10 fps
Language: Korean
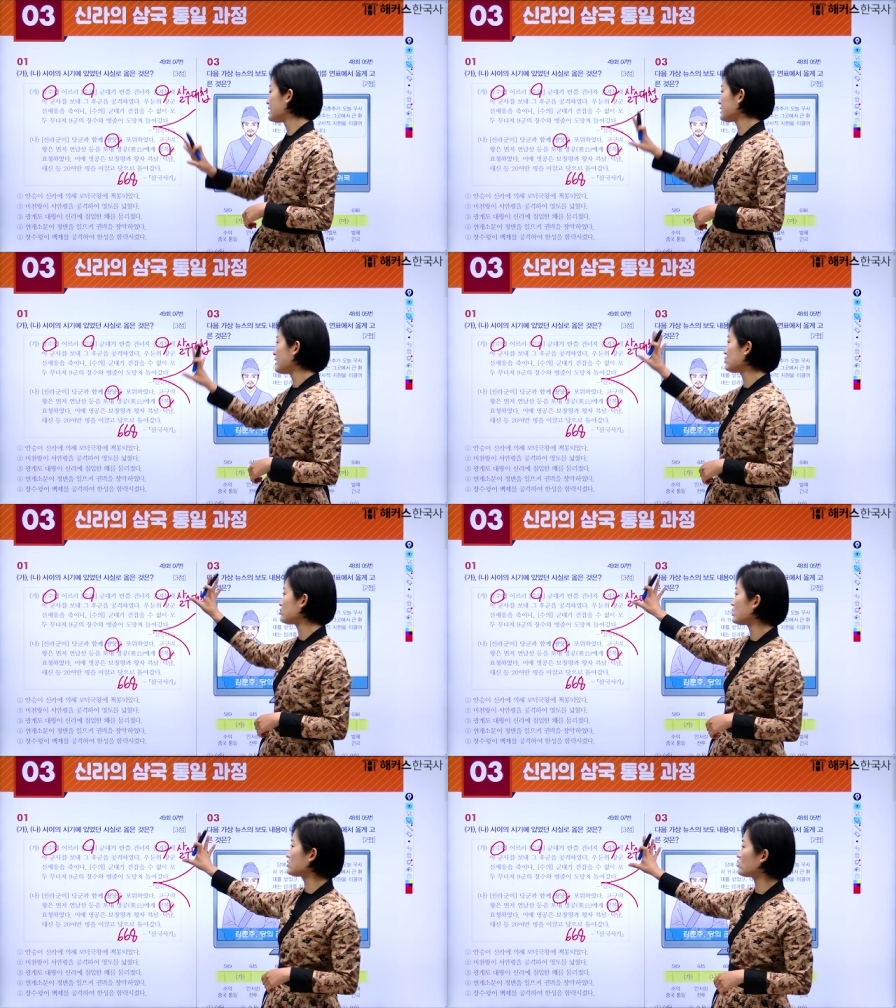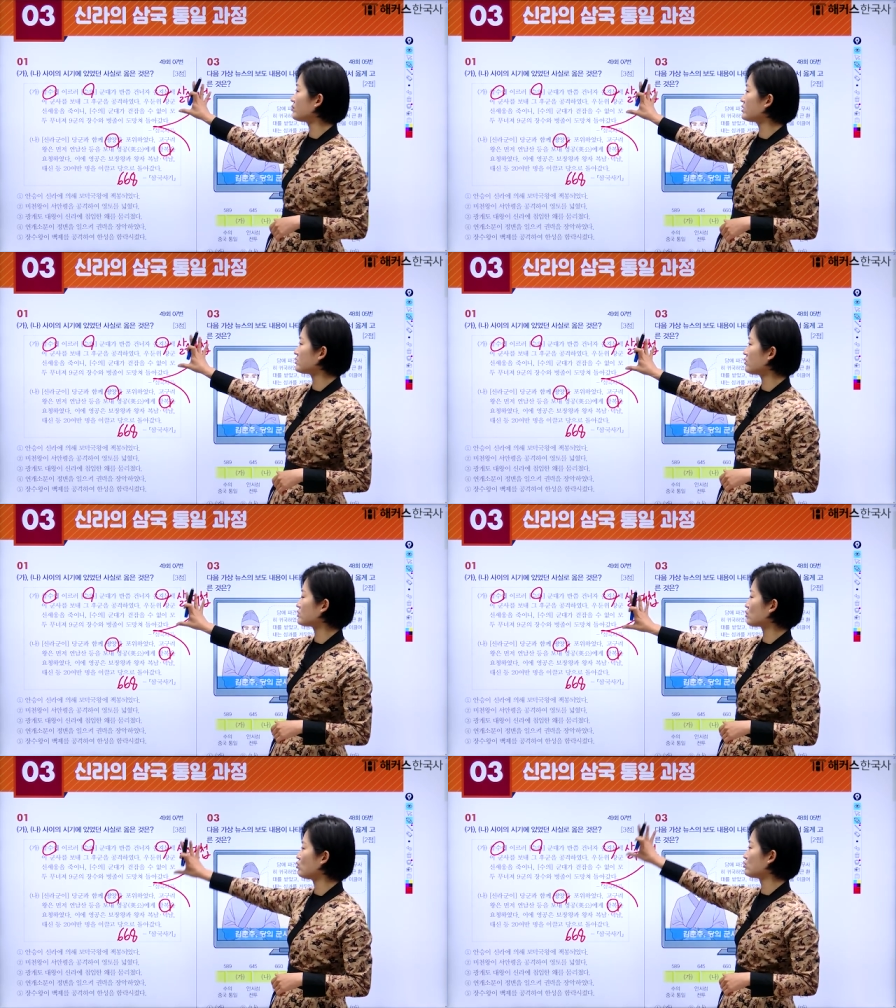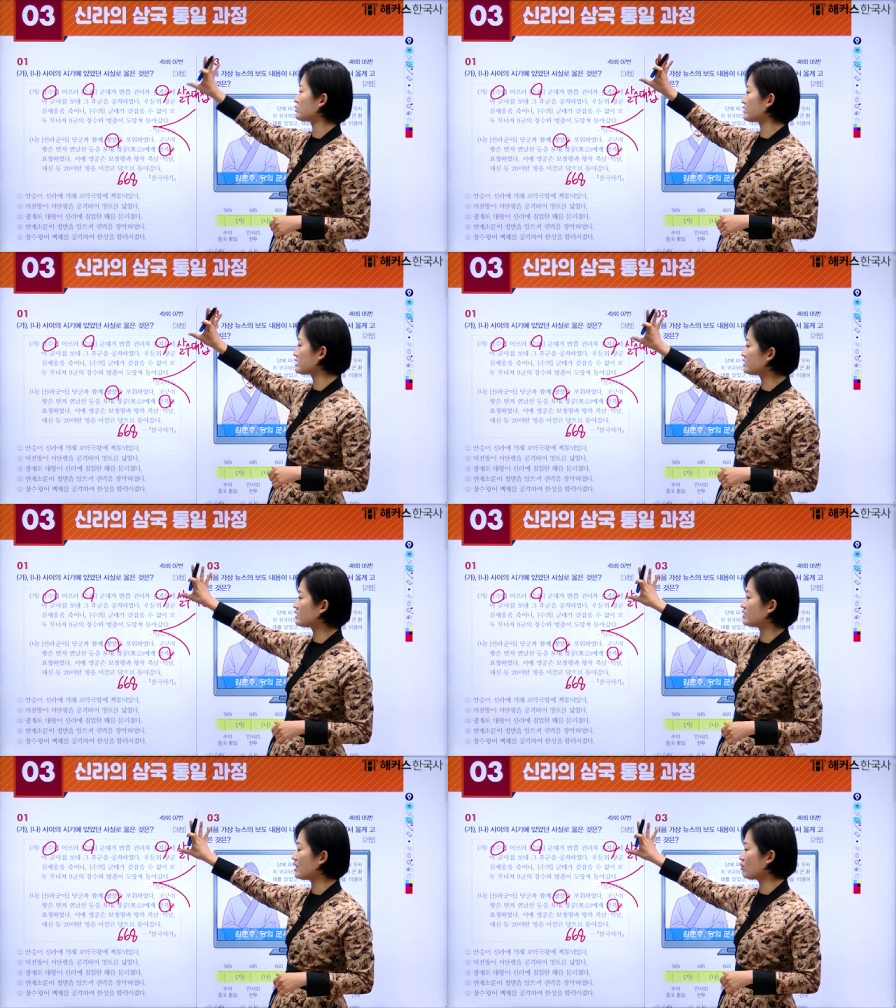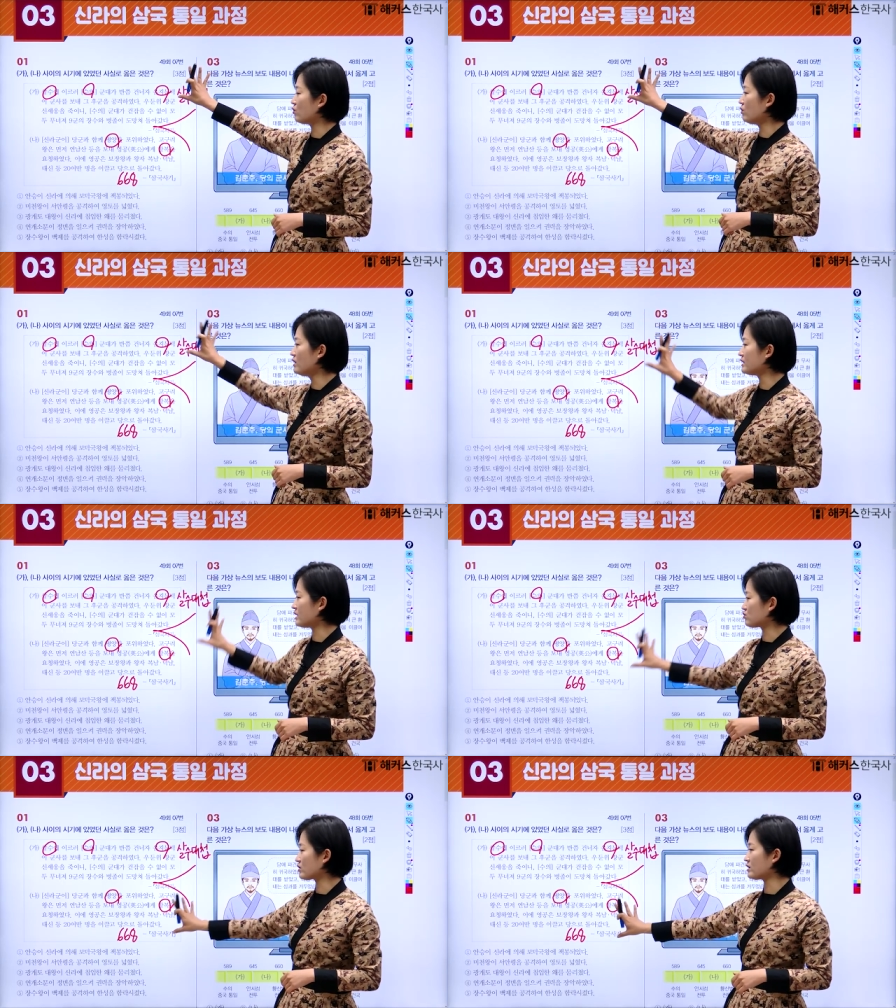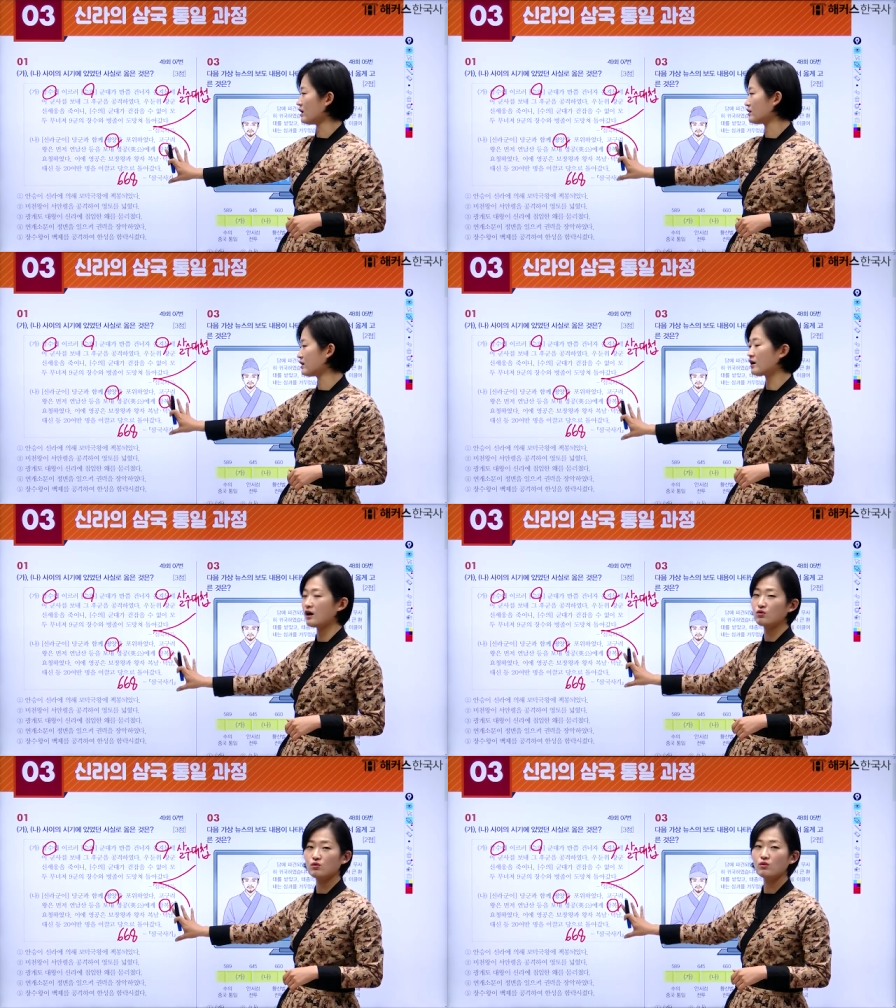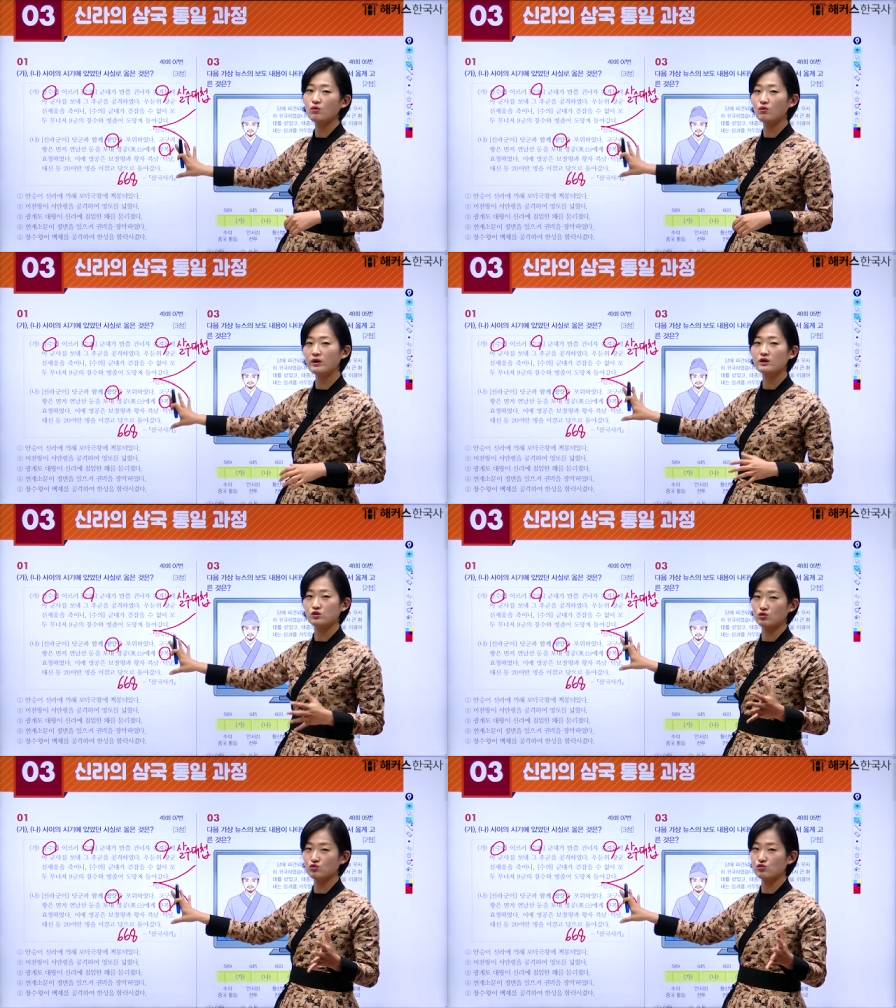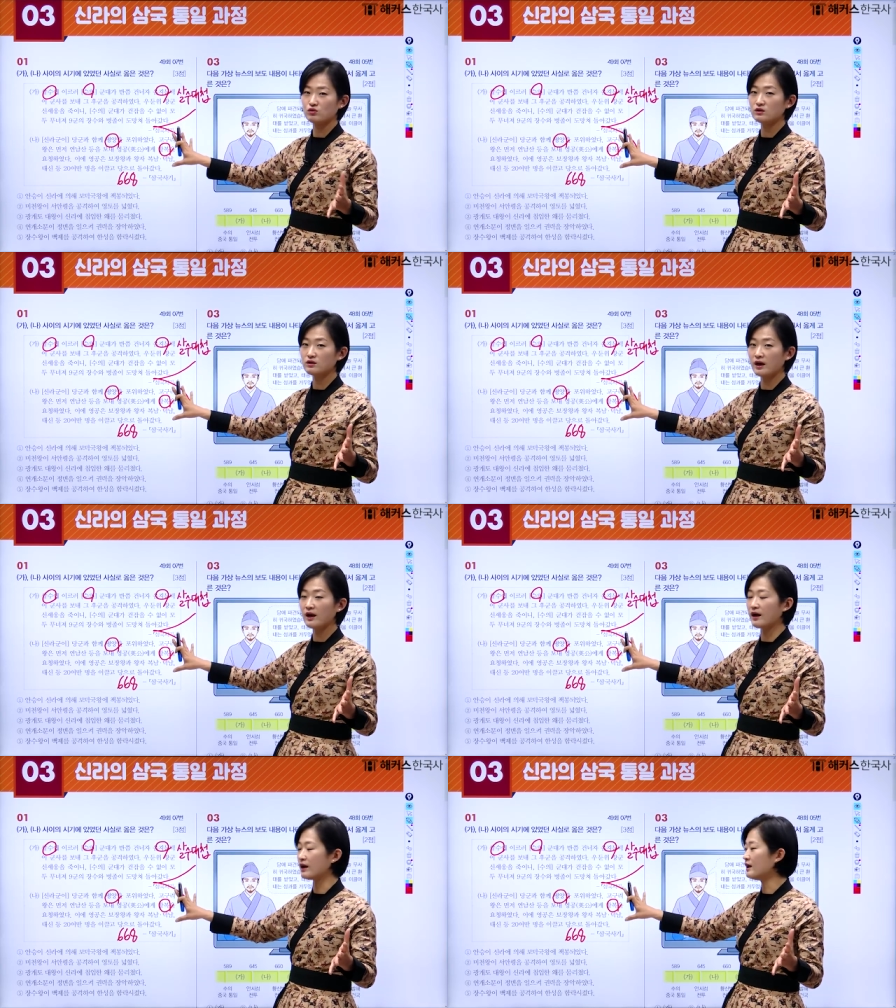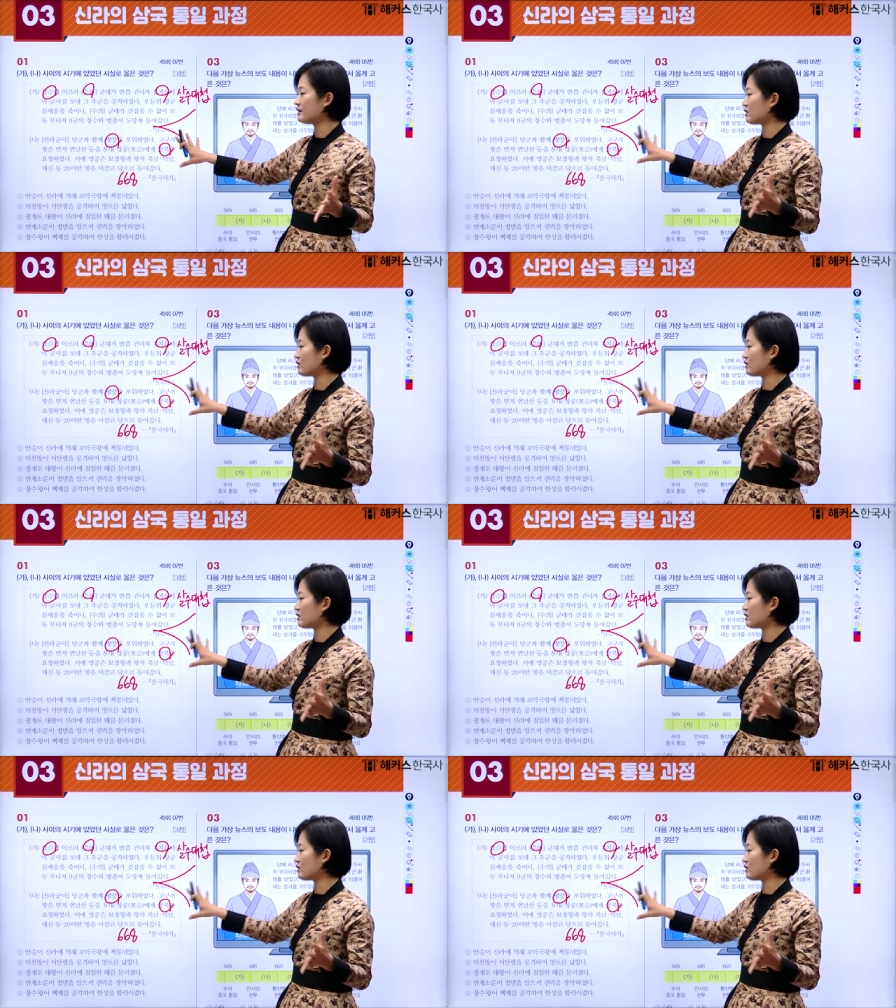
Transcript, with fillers: 살소대첩에서 이제 고구려가 승리를 하고 나중에 당나라하고 오랜 전투 끝에